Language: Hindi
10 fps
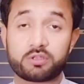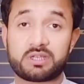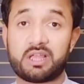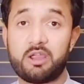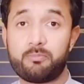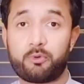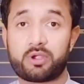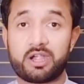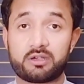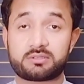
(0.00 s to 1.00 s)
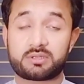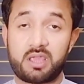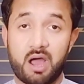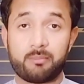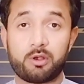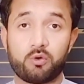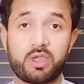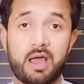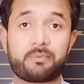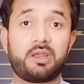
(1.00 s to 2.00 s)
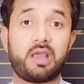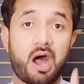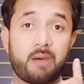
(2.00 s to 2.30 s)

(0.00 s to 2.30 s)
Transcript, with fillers: ज्यादा इंपॉर्टेंट की हमल होगी आपके लिए